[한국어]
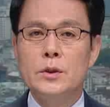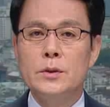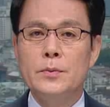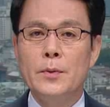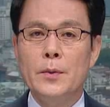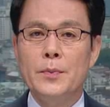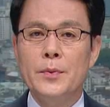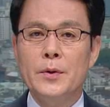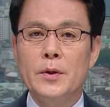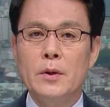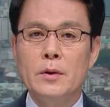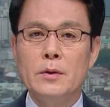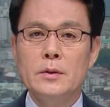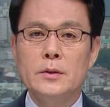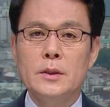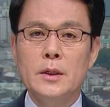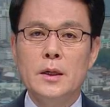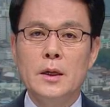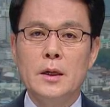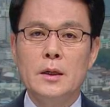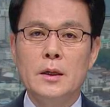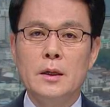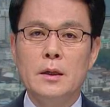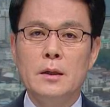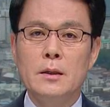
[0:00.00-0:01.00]
부지법
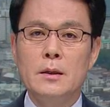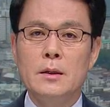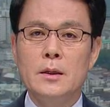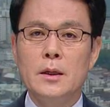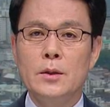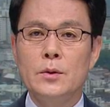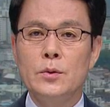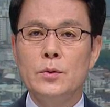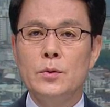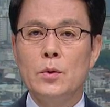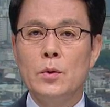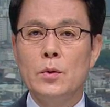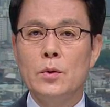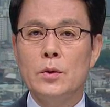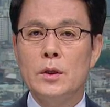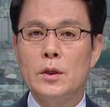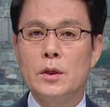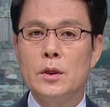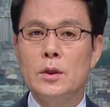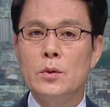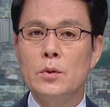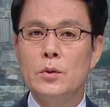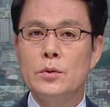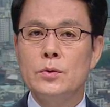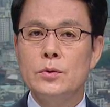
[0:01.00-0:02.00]
형사
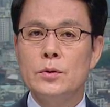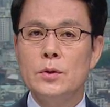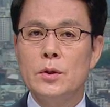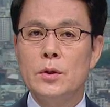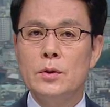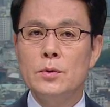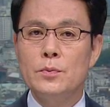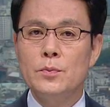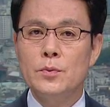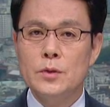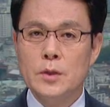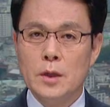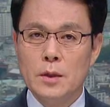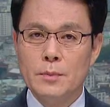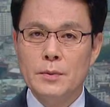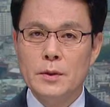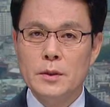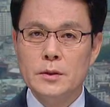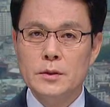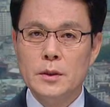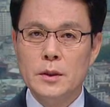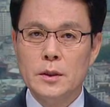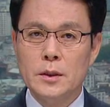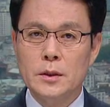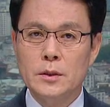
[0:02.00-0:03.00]
1단독 이호철
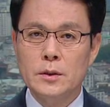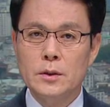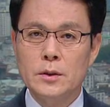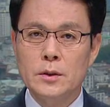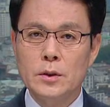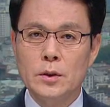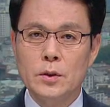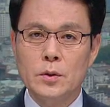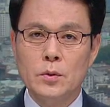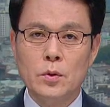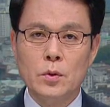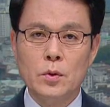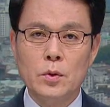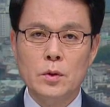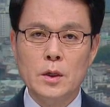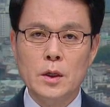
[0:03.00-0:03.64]
부장판사는